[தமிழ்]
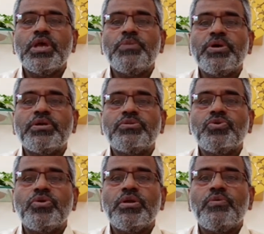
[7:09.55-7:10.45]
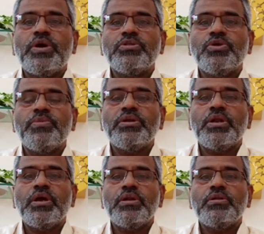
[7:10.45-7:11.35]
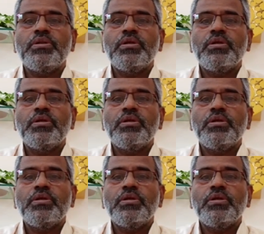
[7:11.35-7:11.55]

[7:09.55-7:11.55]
ஏமாற்றத்தோடு நாம் வாழ்ந்தோம் என்றால்